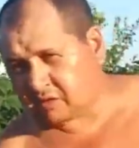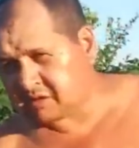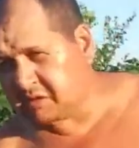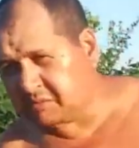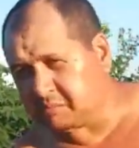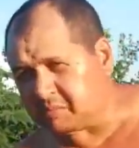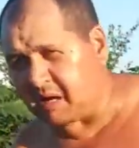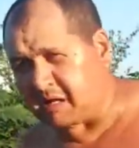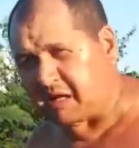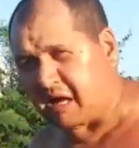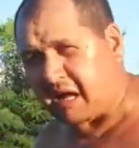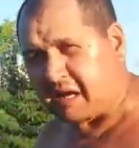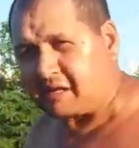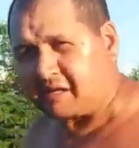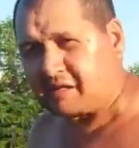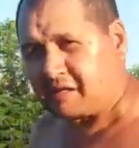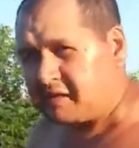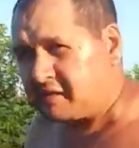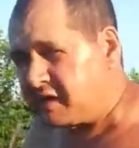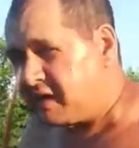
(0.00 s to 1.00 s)
aqui para as
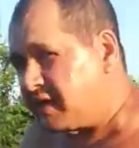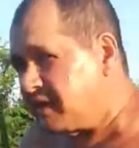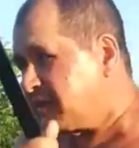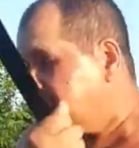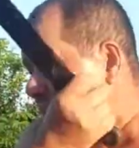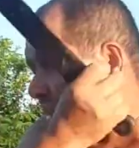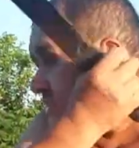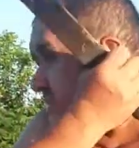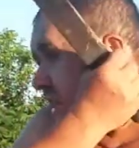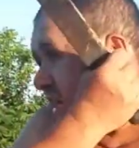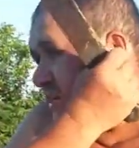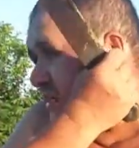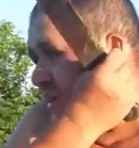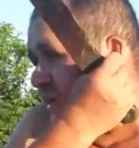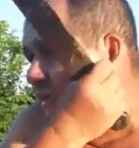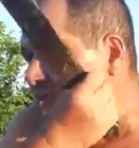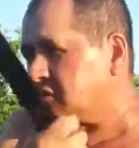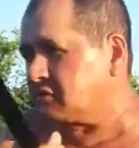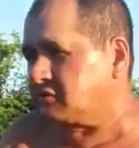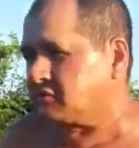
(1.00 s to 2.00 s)
galinhas, né? As
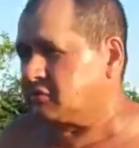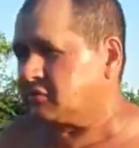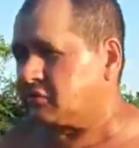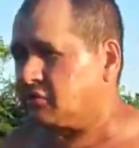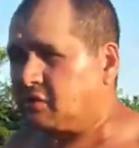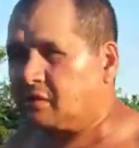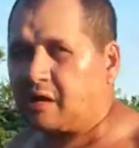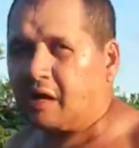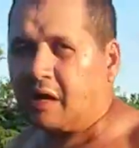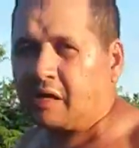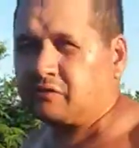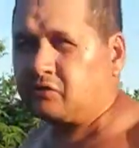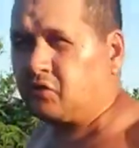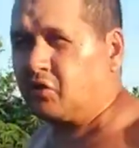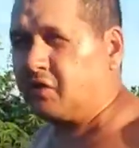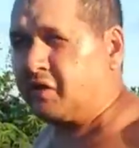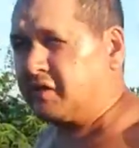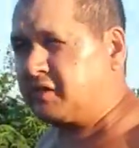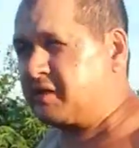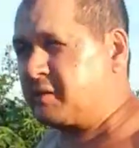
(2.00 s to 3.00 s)
galinhas
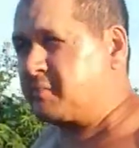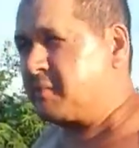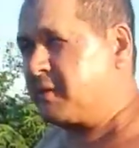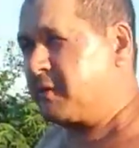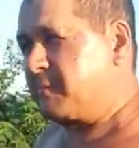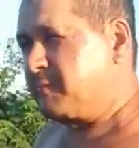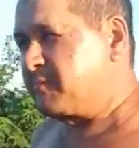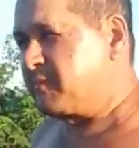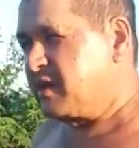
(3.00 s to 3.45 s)
adoram também